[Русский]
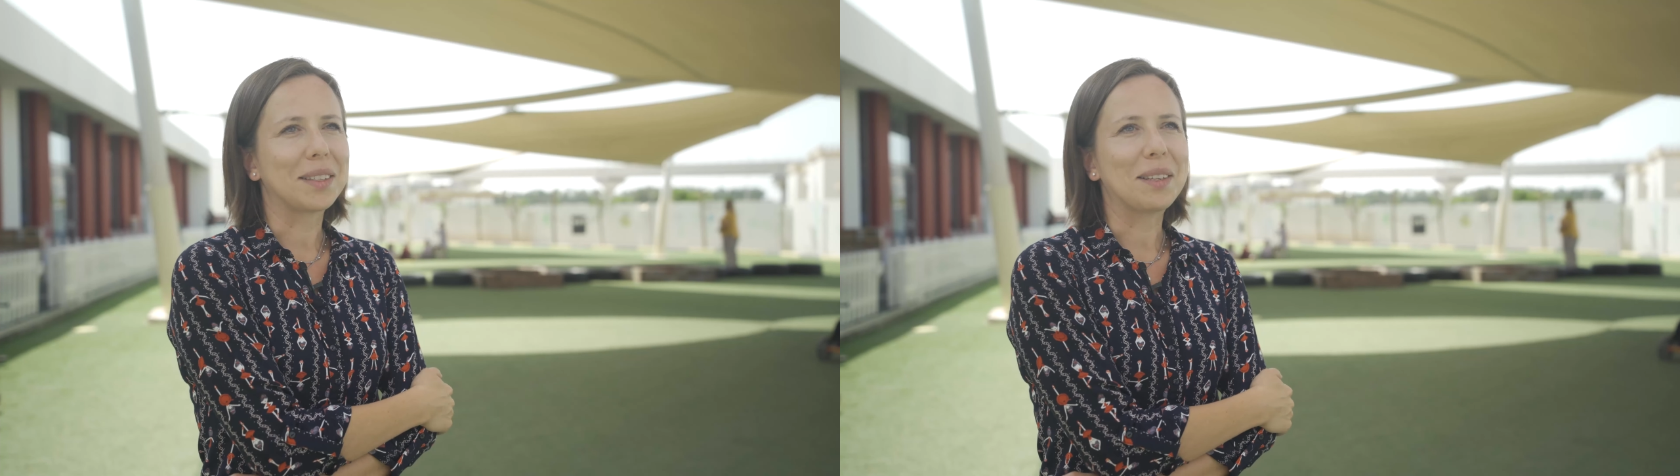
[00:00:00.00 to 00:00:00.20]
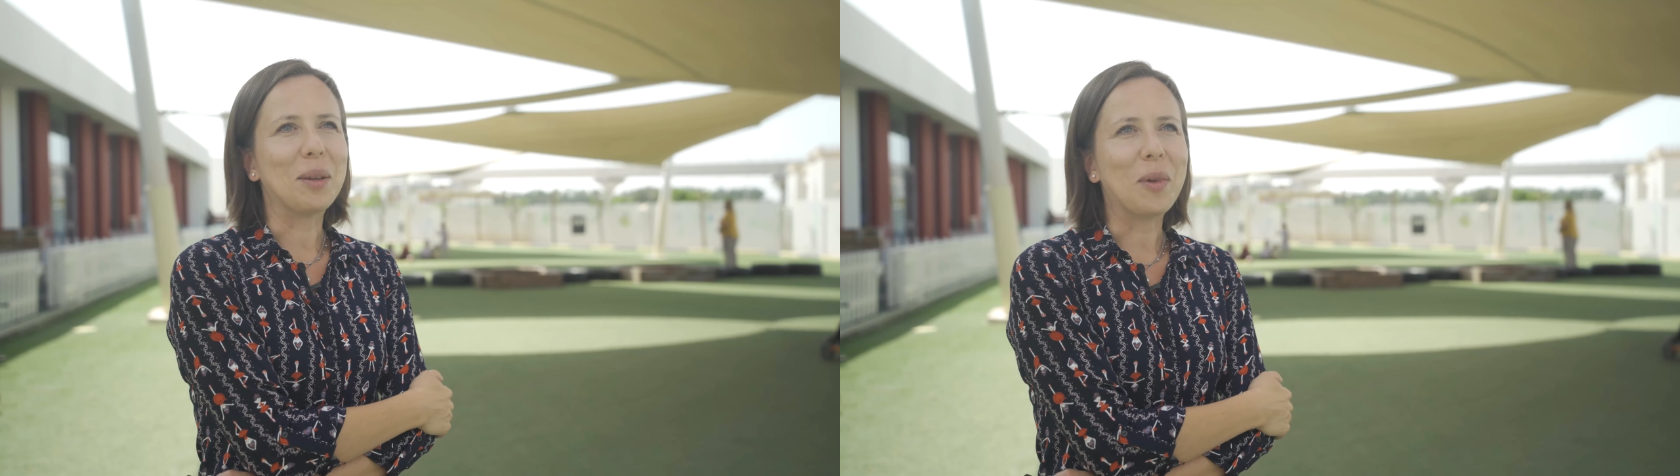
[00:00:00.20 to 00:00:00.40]

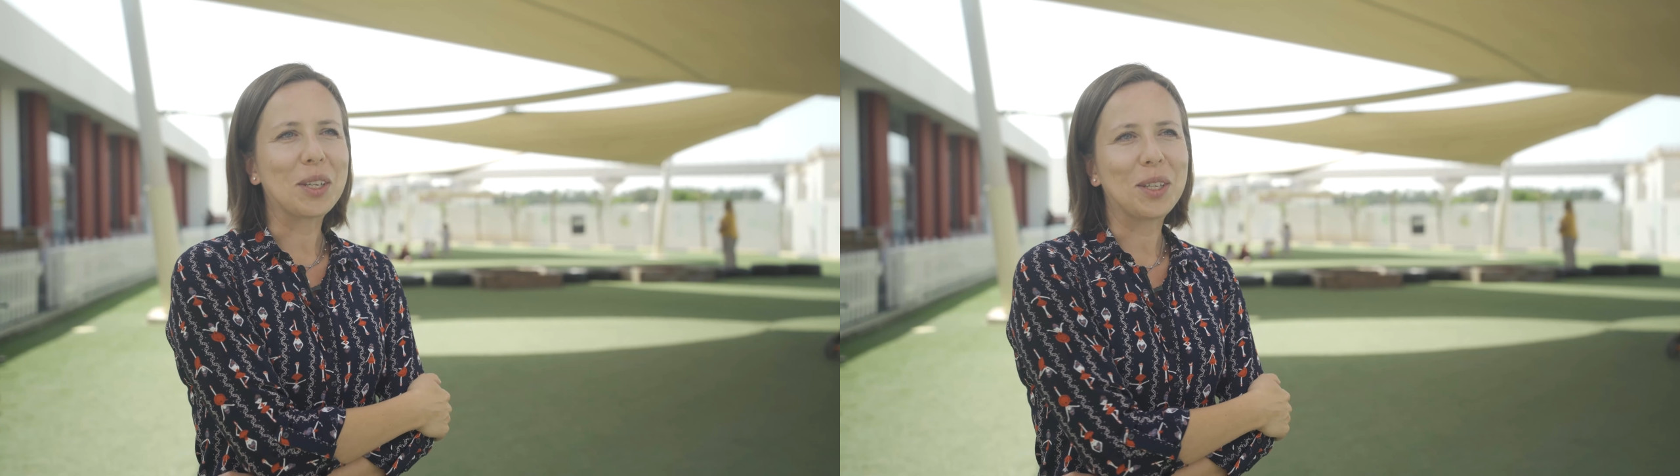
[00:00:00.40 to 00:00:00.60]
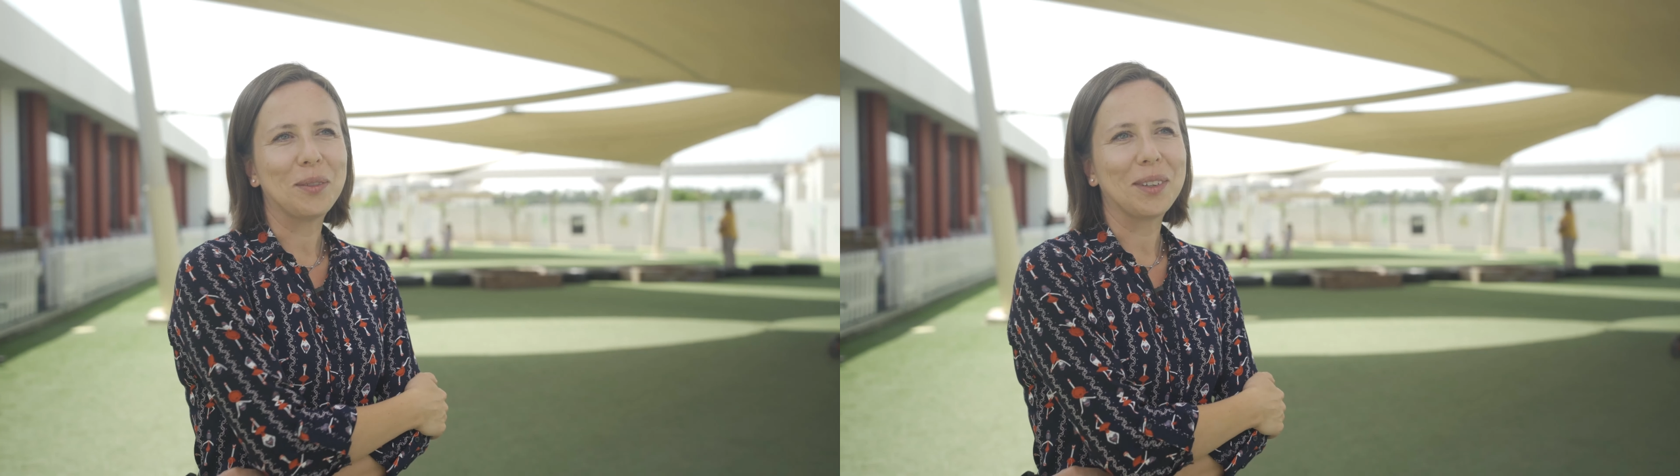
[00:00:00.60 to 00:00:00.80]
так сказать,
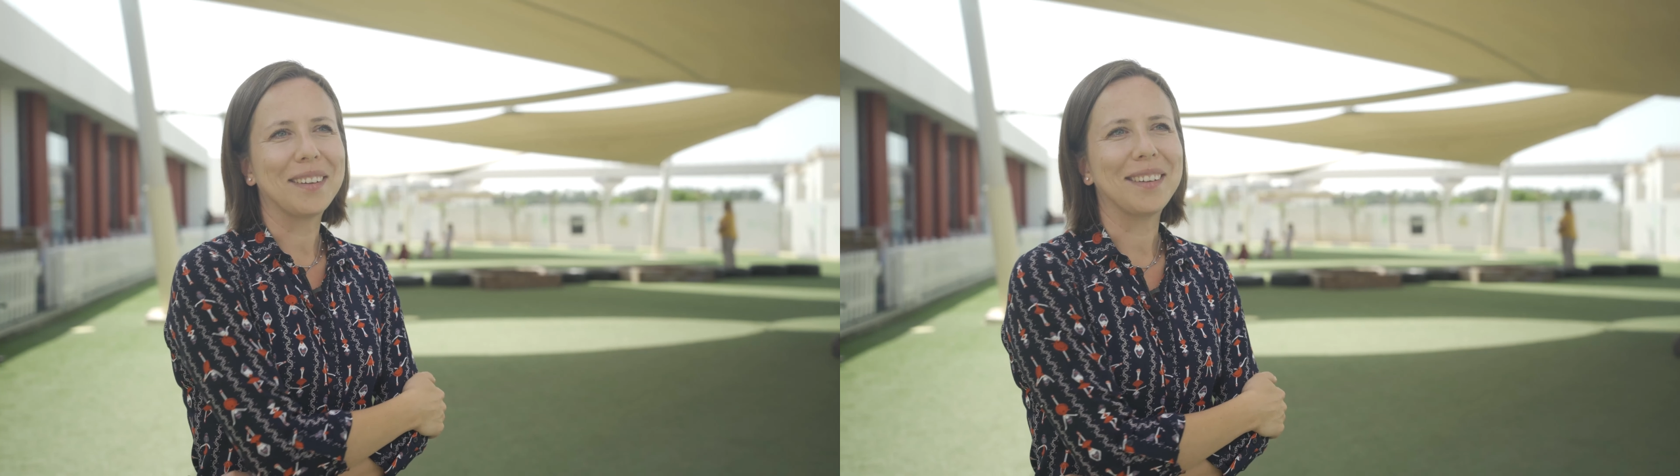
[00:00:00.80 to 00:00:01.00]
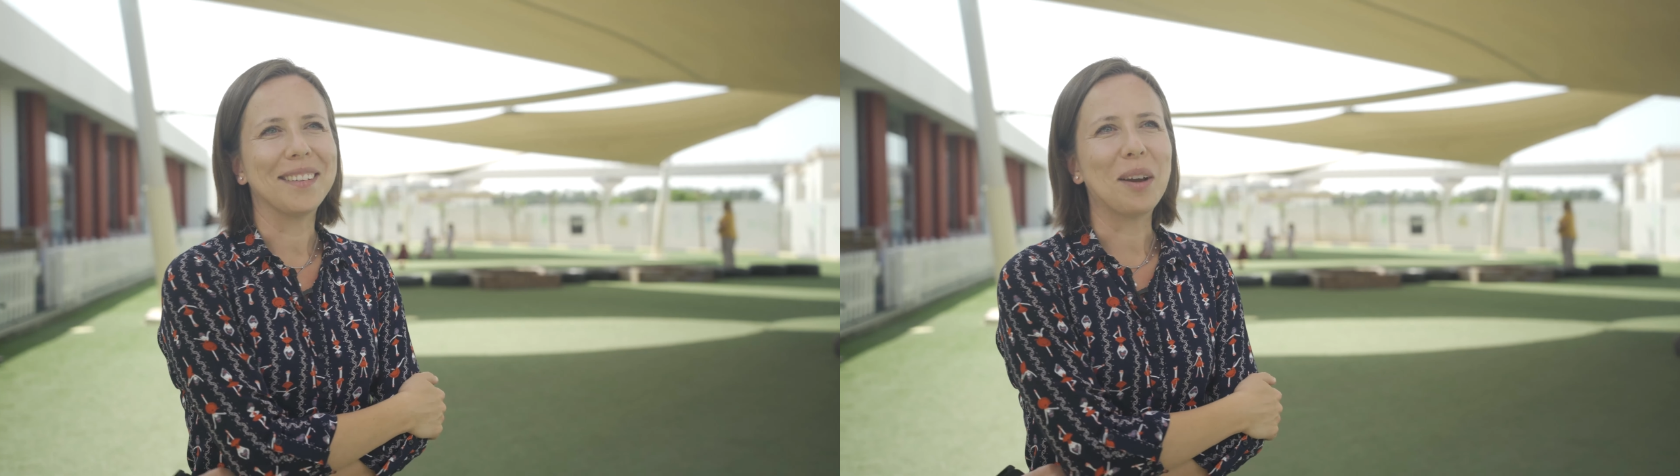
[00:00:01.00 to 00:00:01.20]

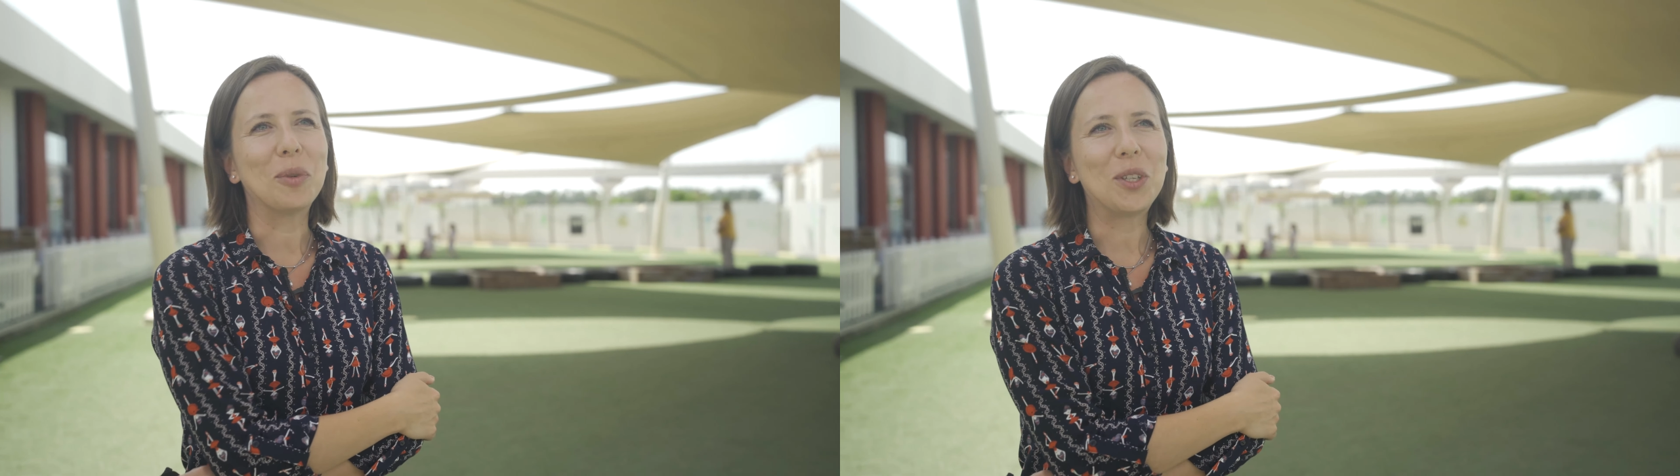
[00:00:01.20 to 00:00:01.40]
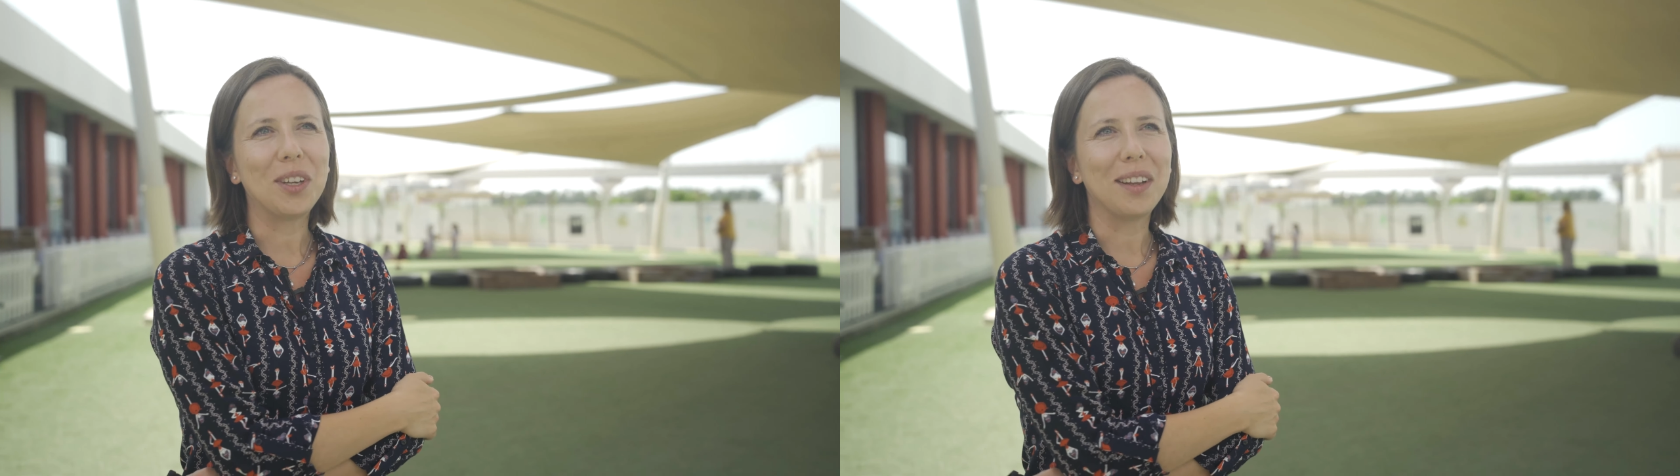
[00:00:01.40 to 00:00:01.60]
домашнего
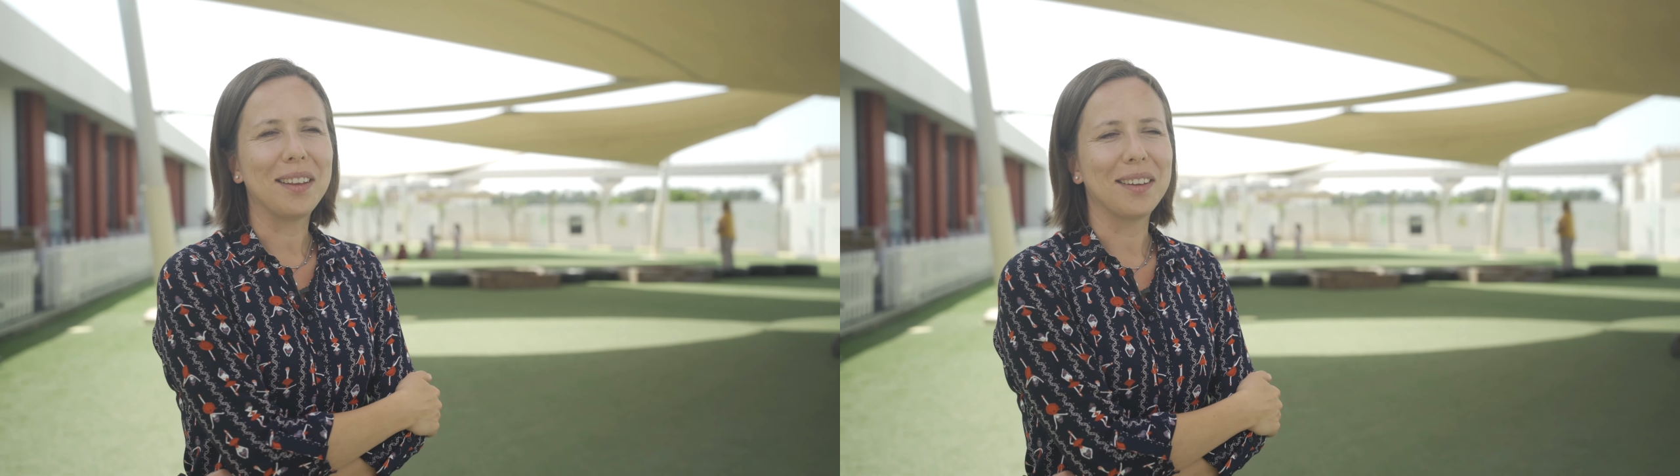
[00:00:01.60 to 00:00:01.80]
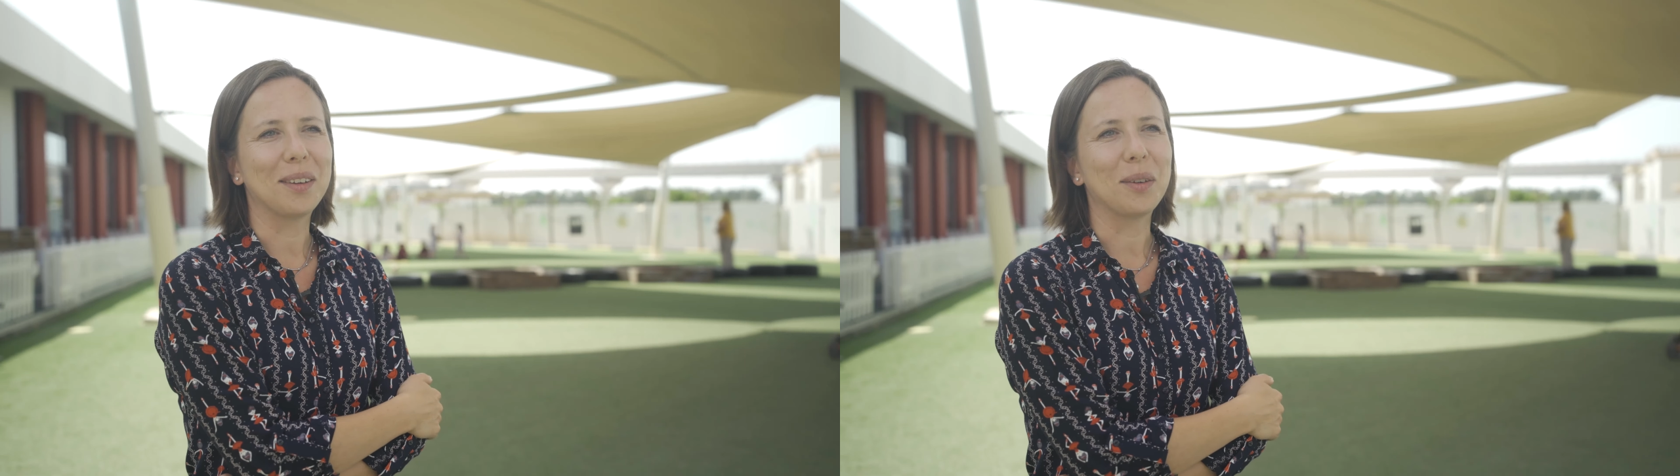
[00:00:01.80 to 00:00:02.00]

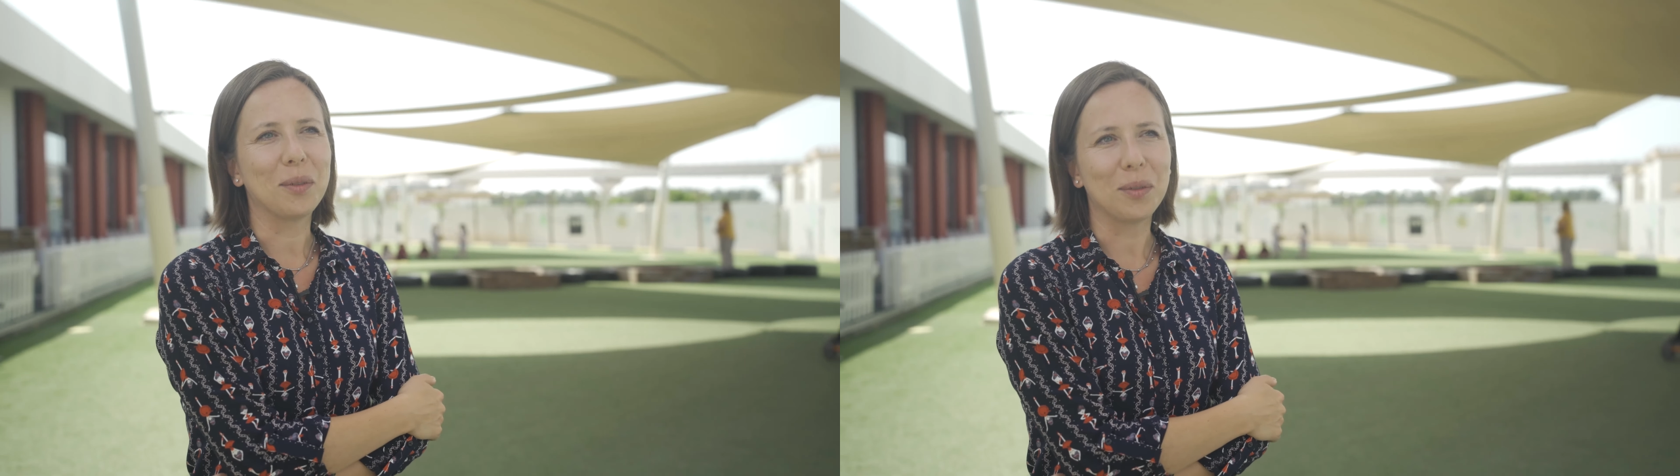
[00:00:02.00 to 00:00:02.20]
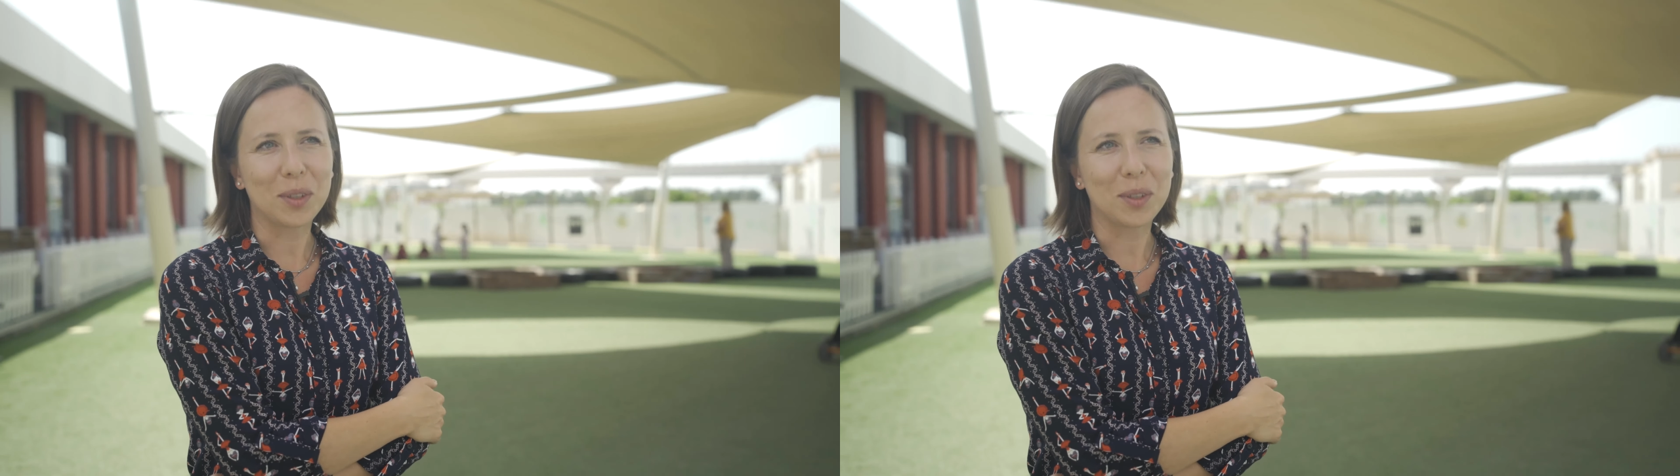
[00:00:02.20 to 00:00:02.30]
обучения